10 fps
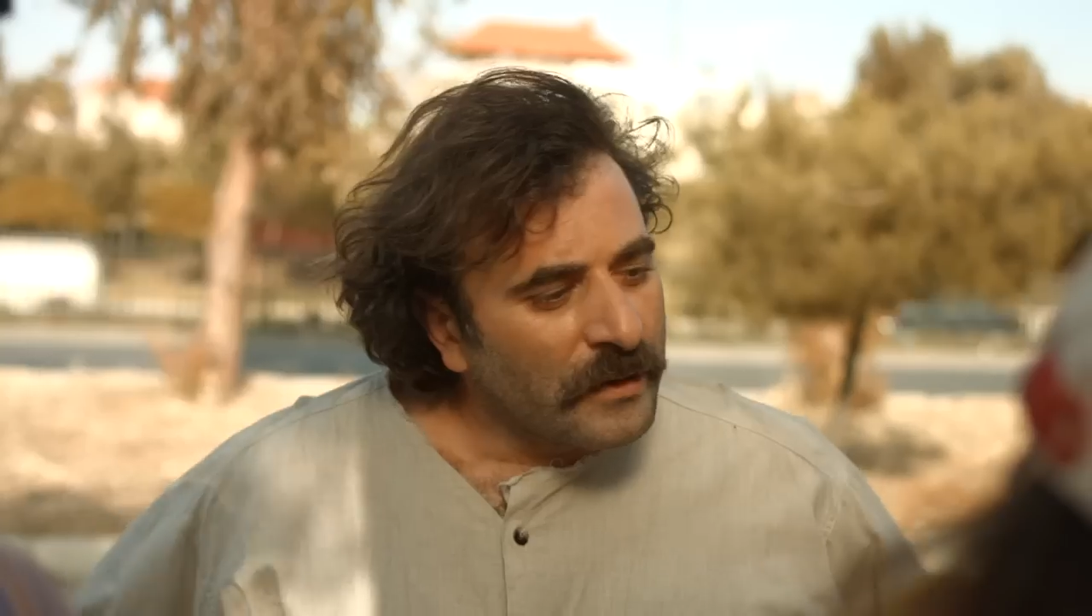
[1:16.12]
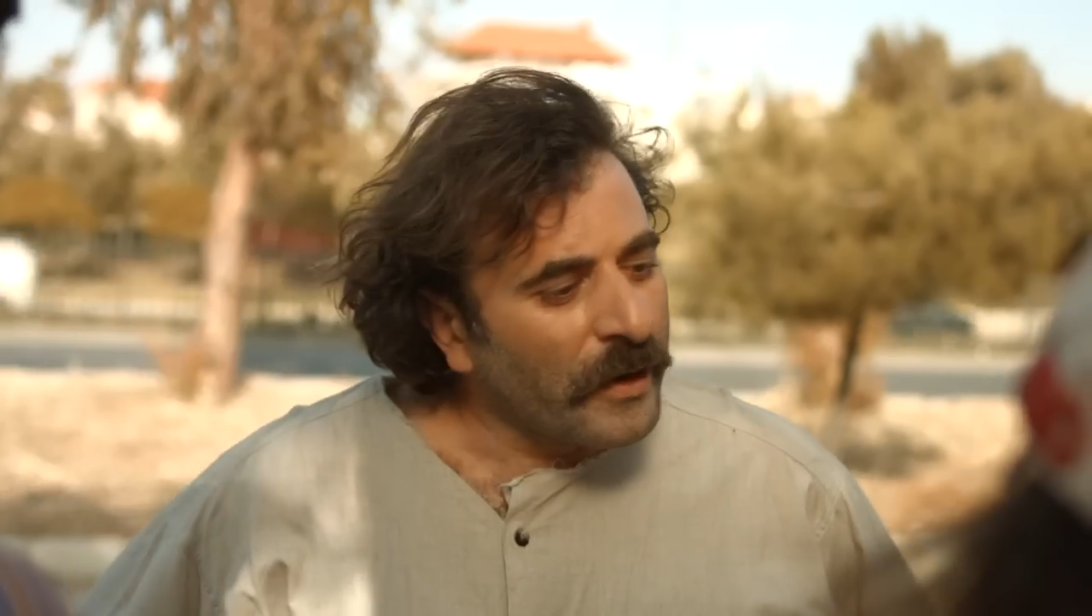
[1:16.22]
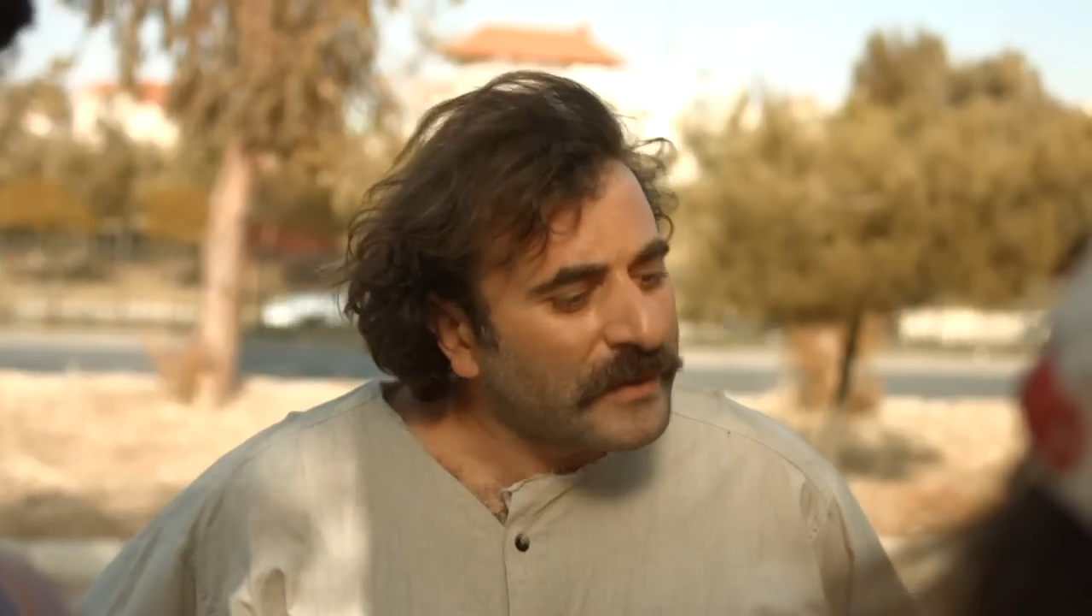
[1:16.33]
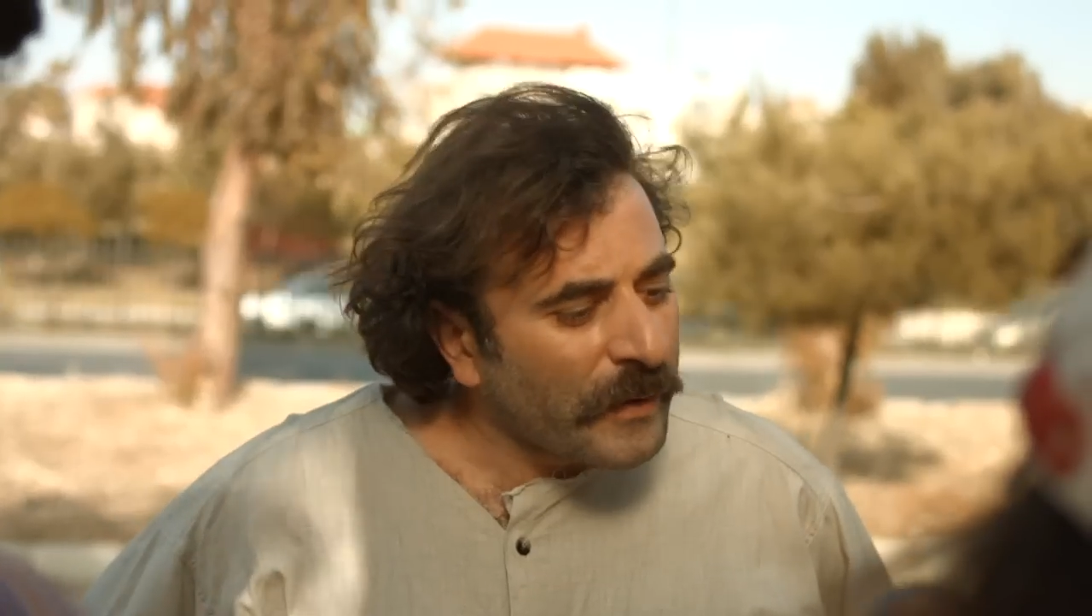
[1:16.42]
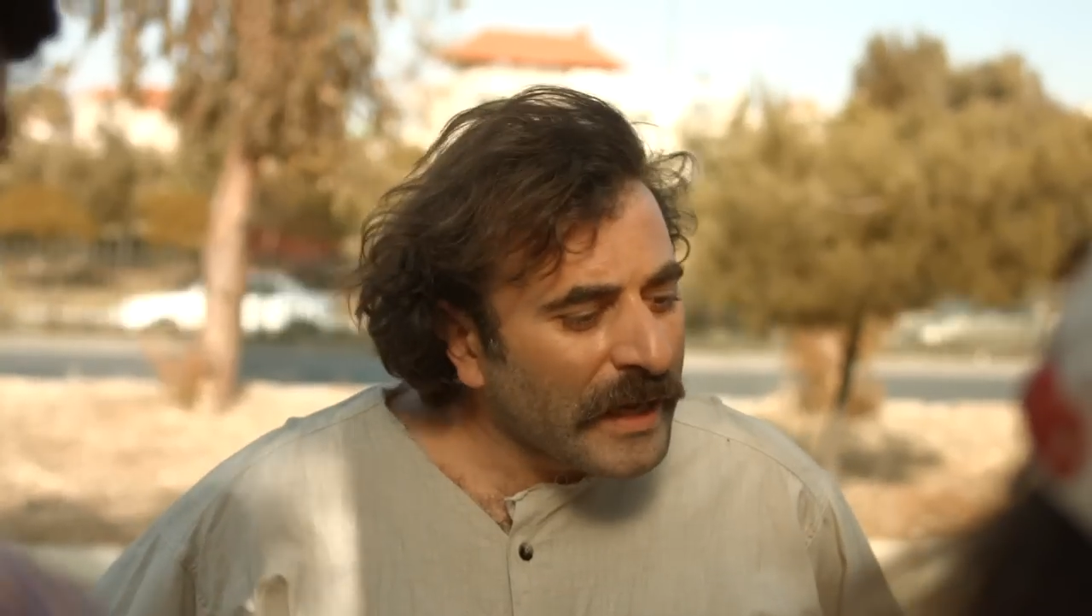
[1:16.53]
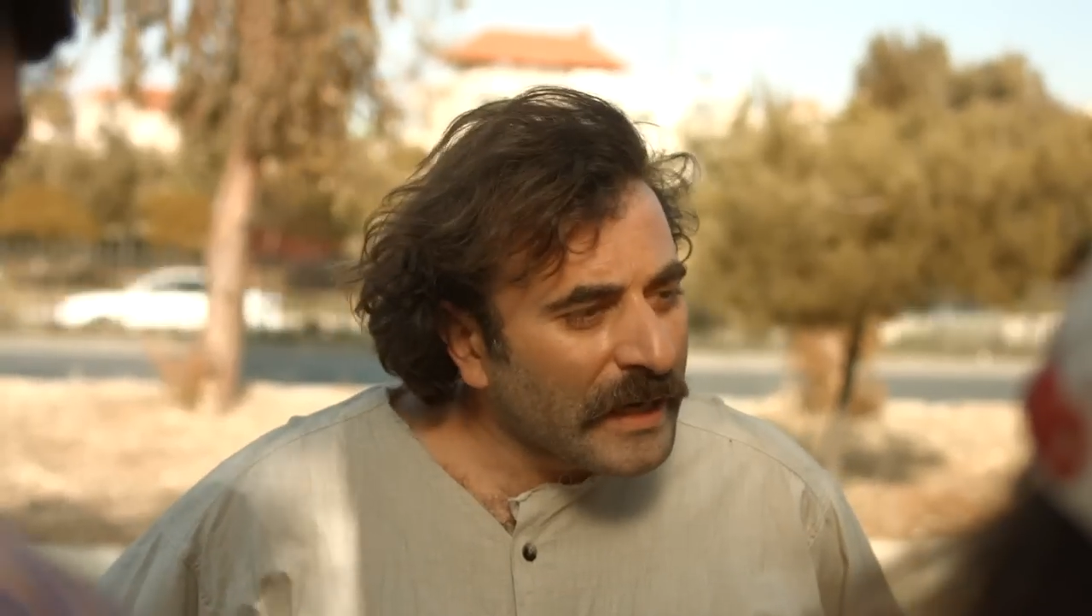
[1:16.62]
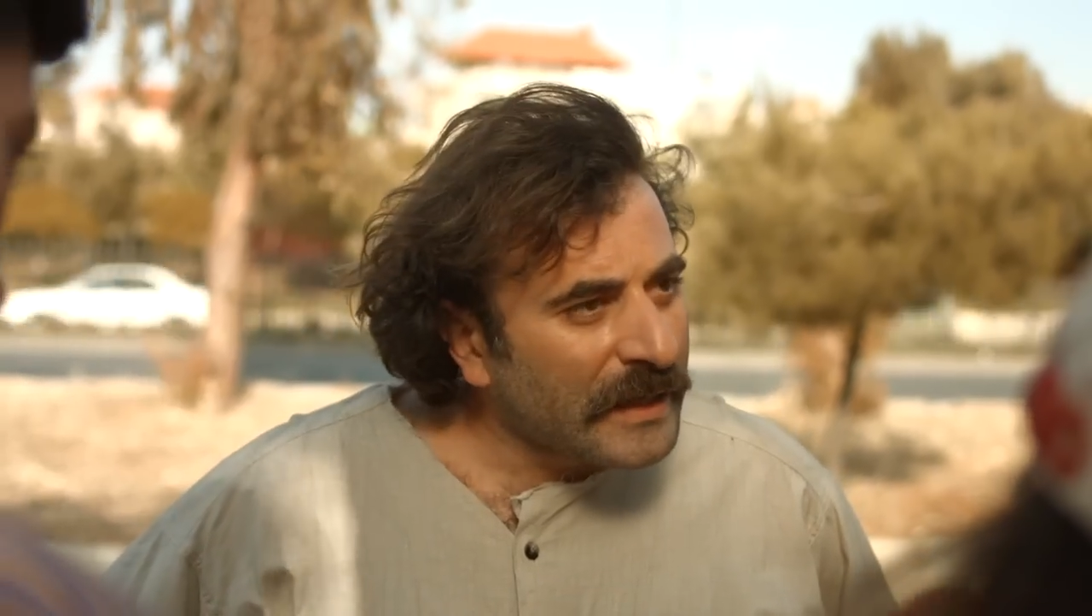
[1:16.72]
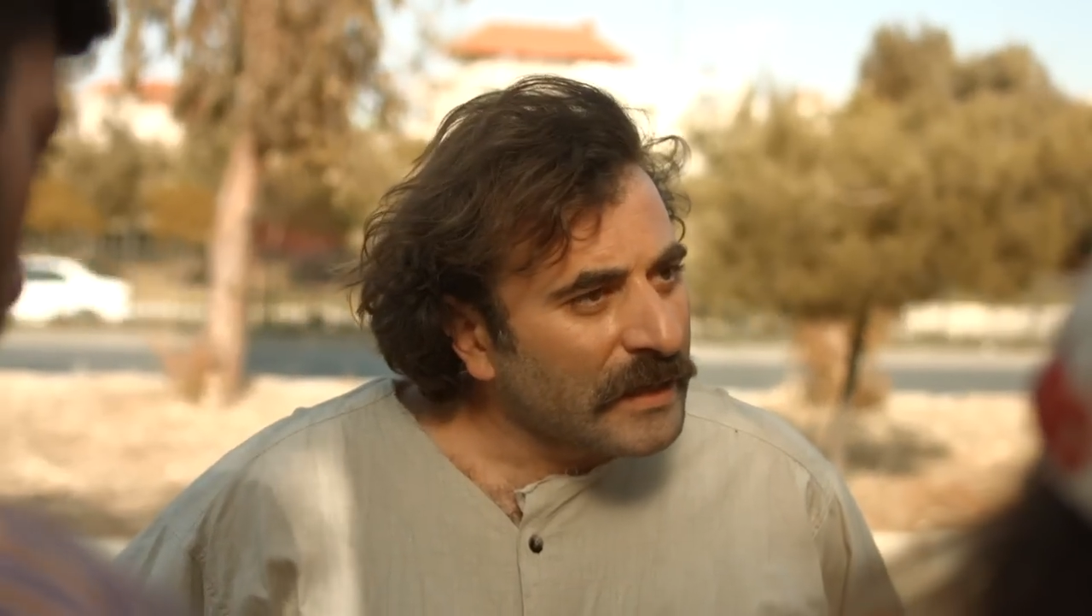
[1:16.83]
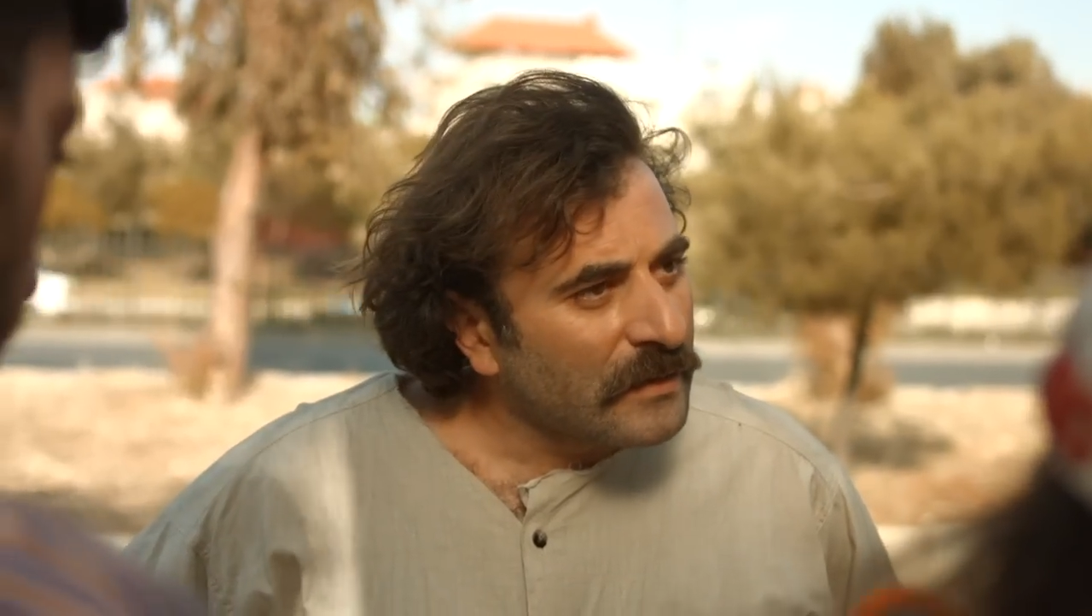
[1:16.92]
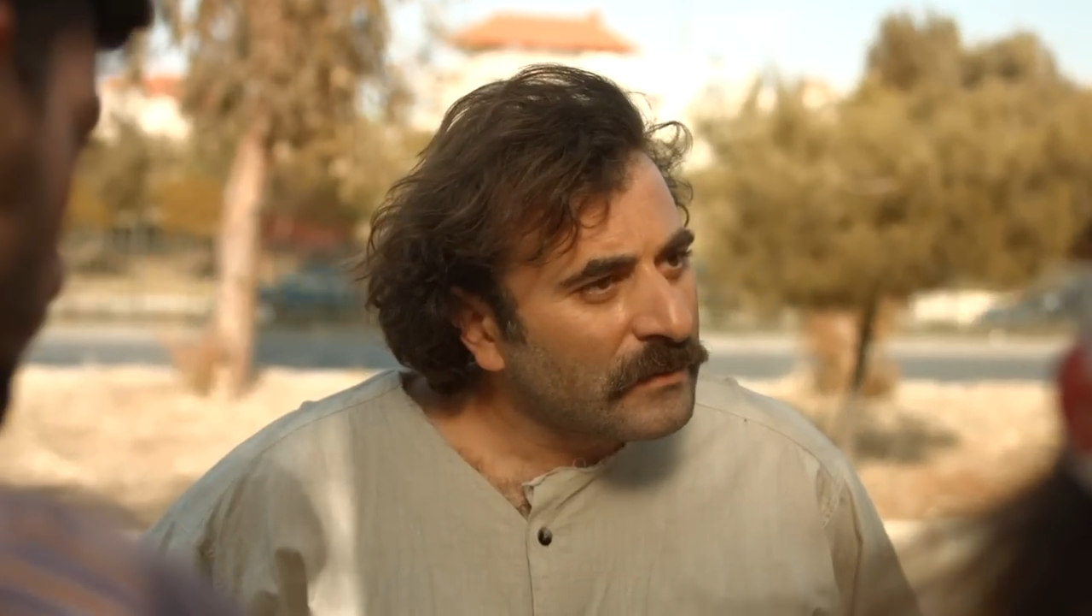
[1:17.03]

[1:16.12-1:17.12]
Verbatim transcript: انت وين علكي